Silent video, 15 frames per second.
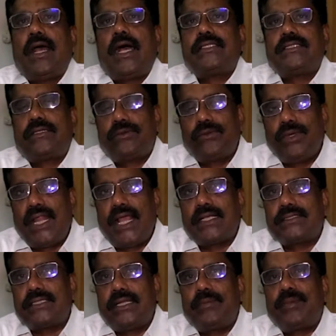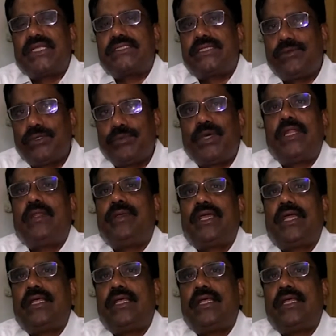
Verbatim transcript: అసలు టూ ల్యాక్స్ అనే ప్రశ్న ఉత్పన్నమే